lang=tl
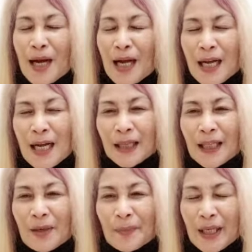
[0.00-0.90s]
ang
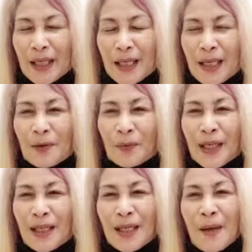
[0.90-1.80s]
ating mga
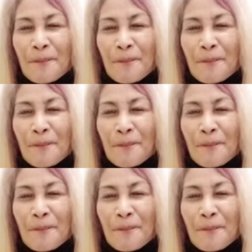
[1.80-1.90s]
gagawin